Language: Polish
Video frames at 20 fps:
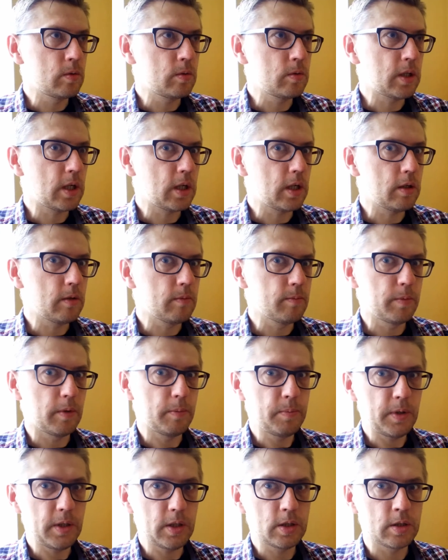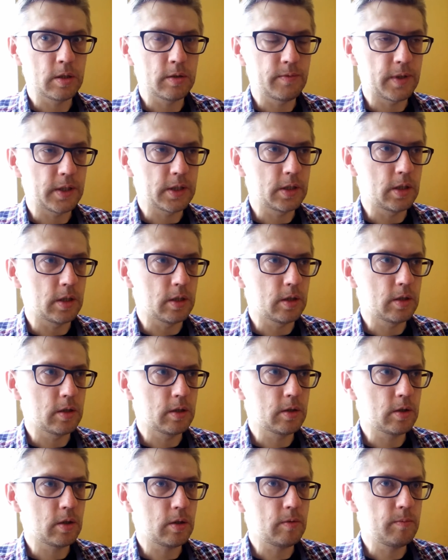Tutaj po pierwsze właśnie,
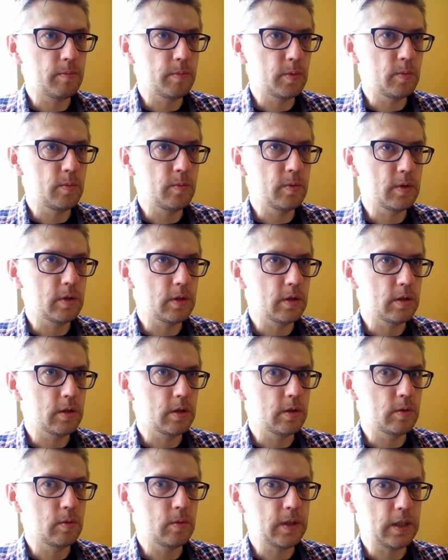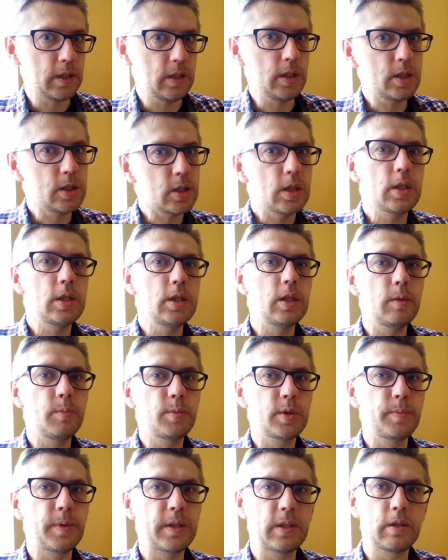to był, y, tutaj nic się nie dzieje
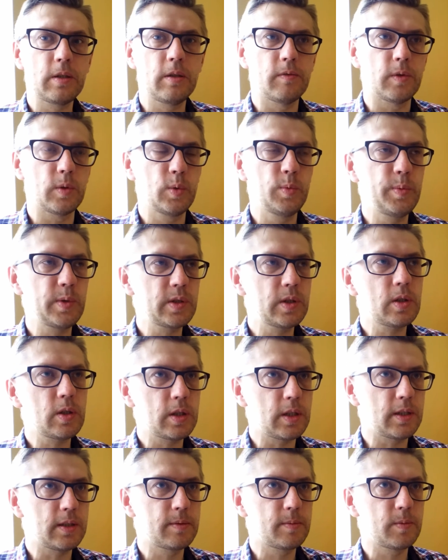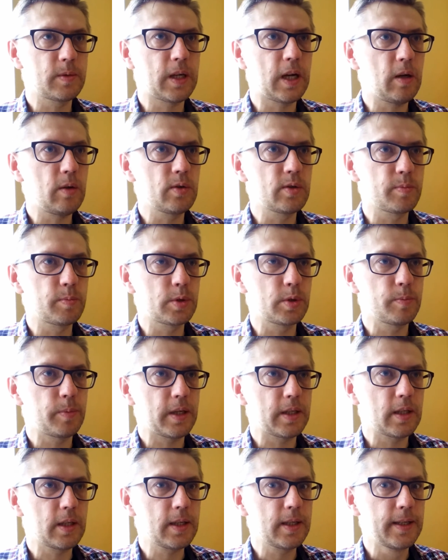przypadkowo. Tu pozornie jest chaos,
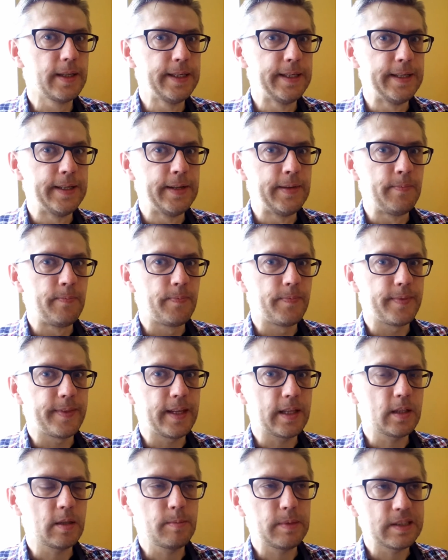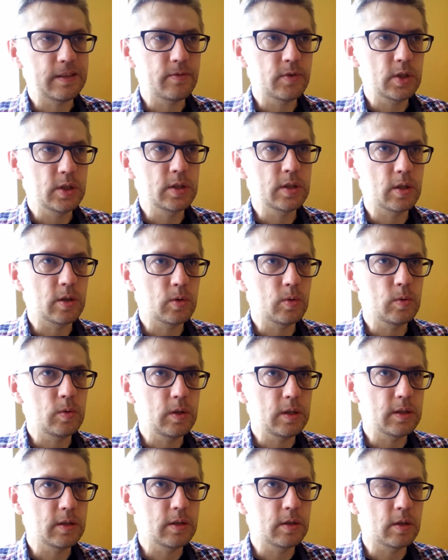przypadek, natomiast wszystko tu
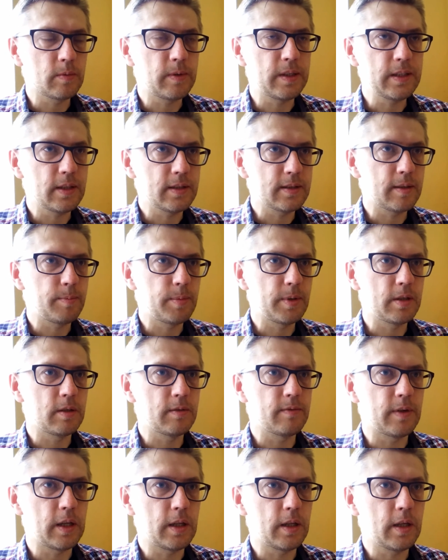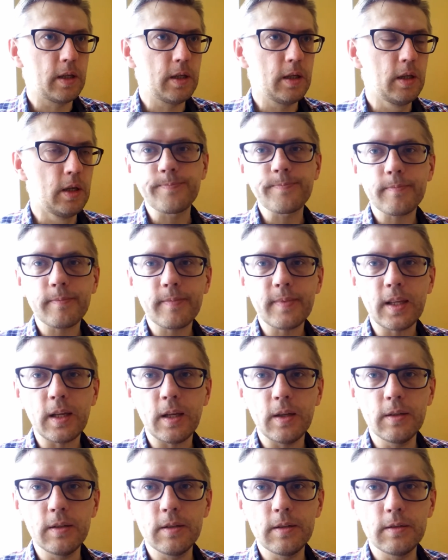jest dokładnie zaplanowane.
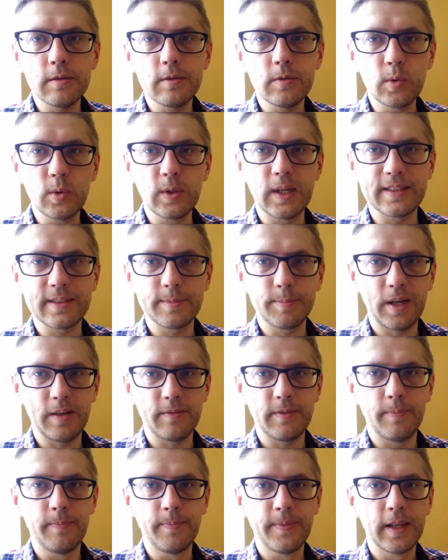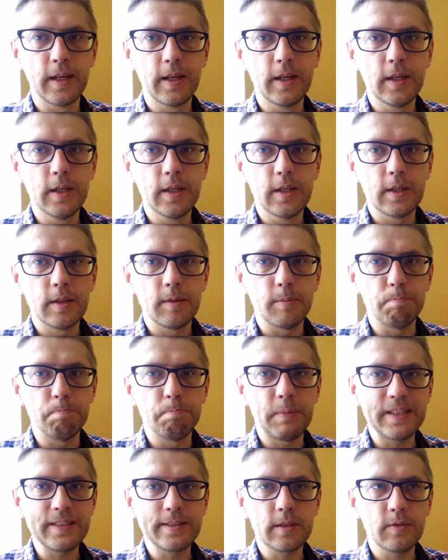Druga sprawa.
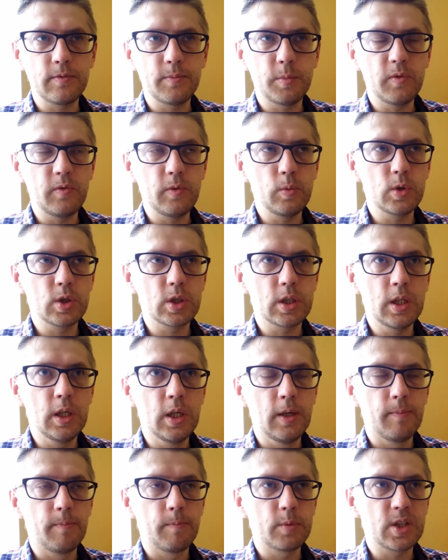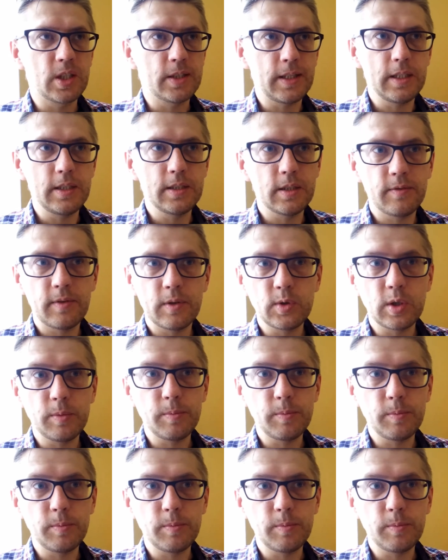Maskow mówił, że przeanalizował